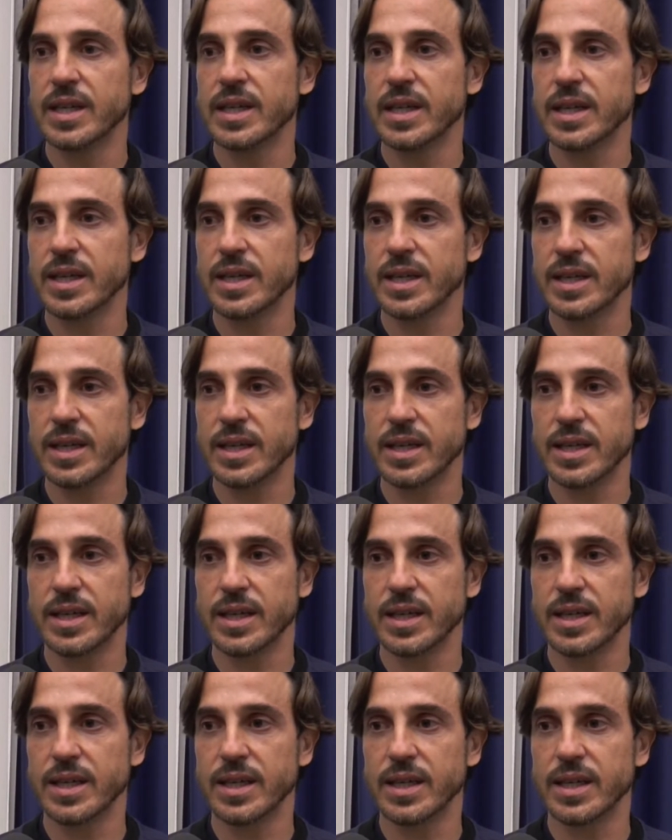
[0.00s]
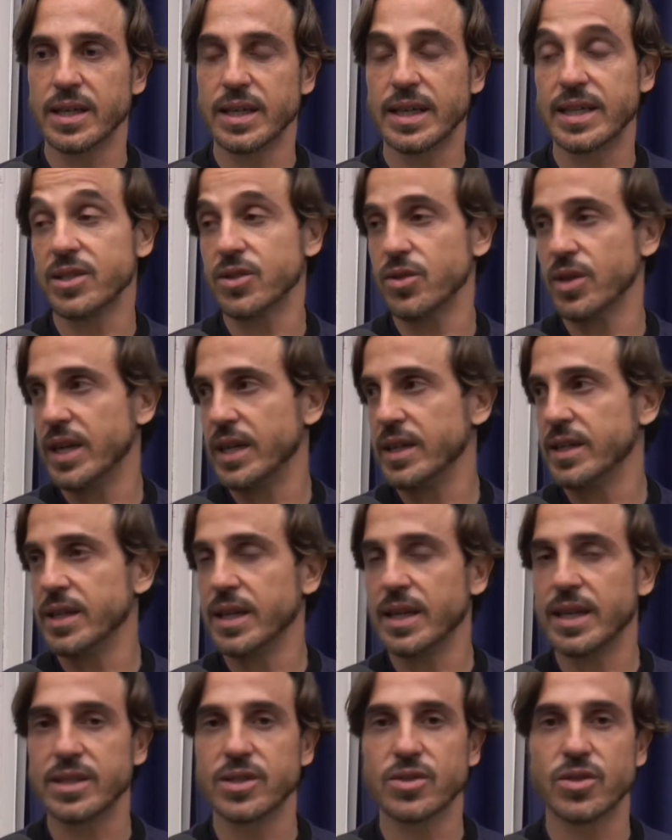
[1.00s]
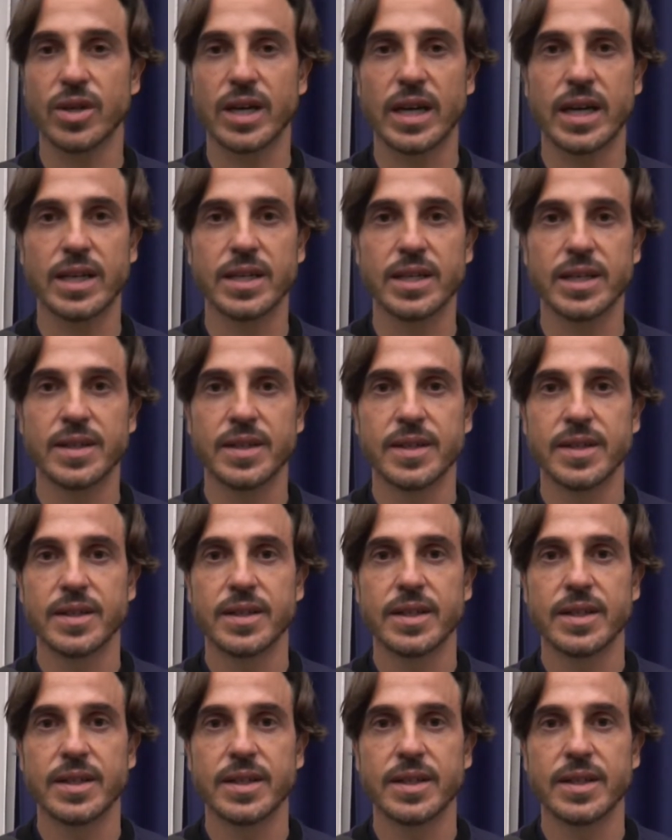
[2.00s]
eh, nazionali e internazionali